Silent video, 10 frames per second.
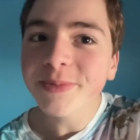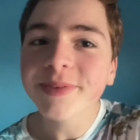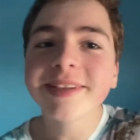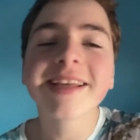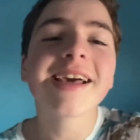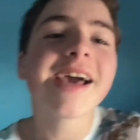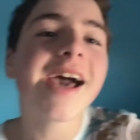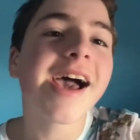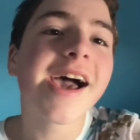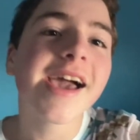Uh,
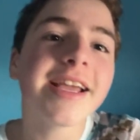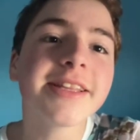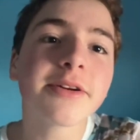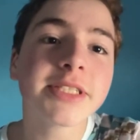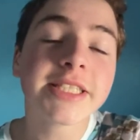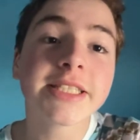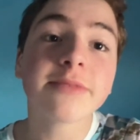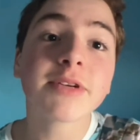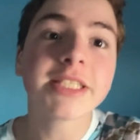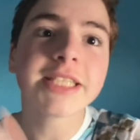então, gente,
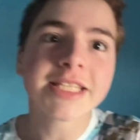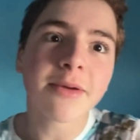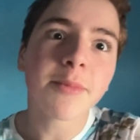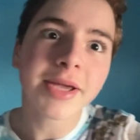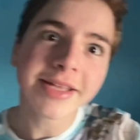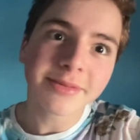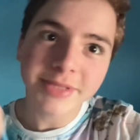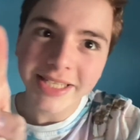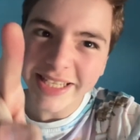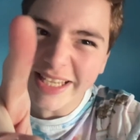vocês já sabem para que é estamos
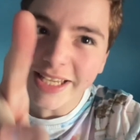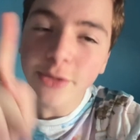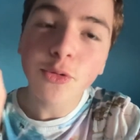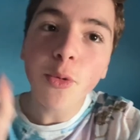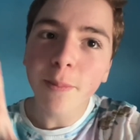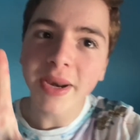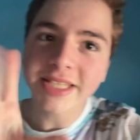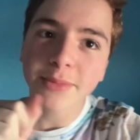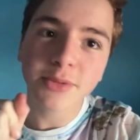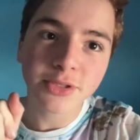aqui. Eu estou com pressa,
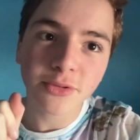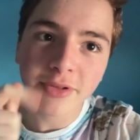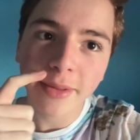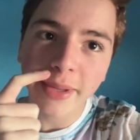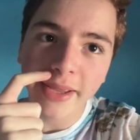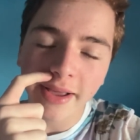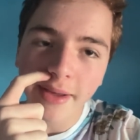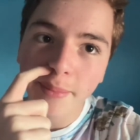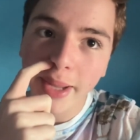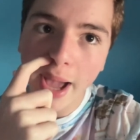por isso estou a falar bem,
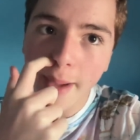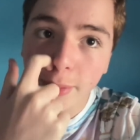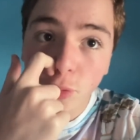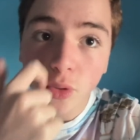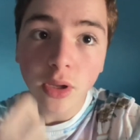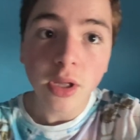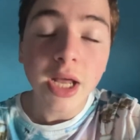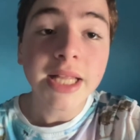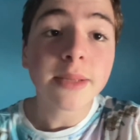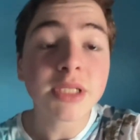bem rápido.
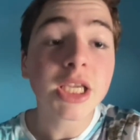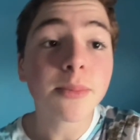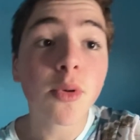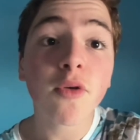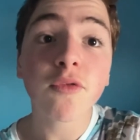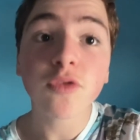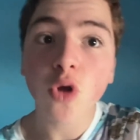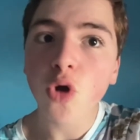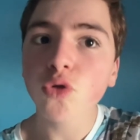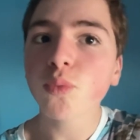Estamos aqui para o
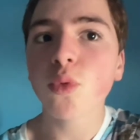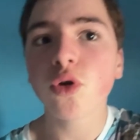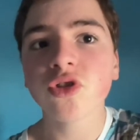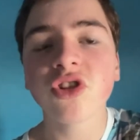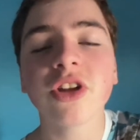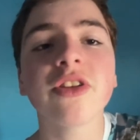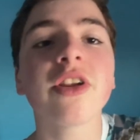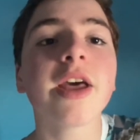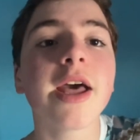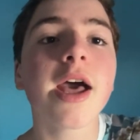vlog do Porto, gente.
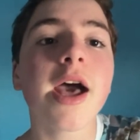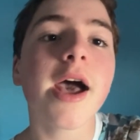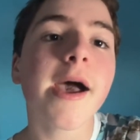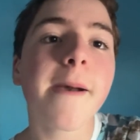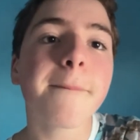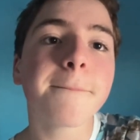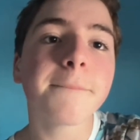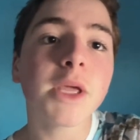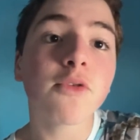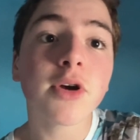Um,
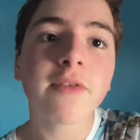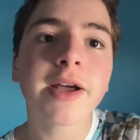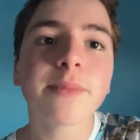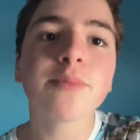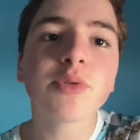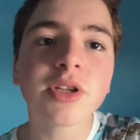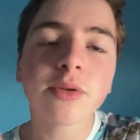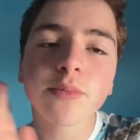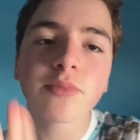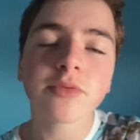eu vou gravar, por...
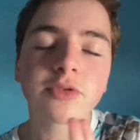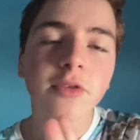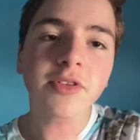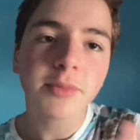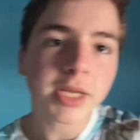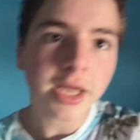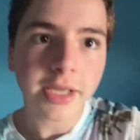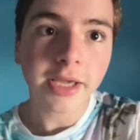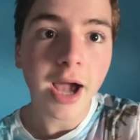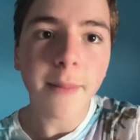só vim explicar aqui
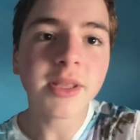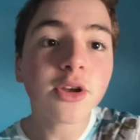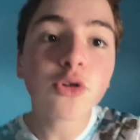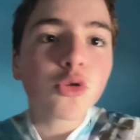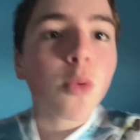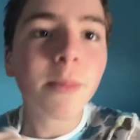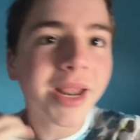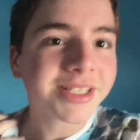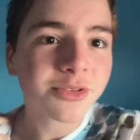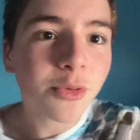rapidinho que eu estou com
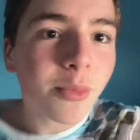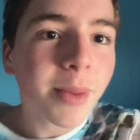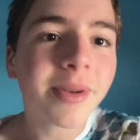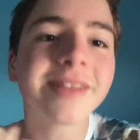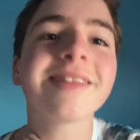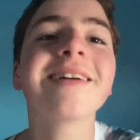pressa, estou com boa pressa.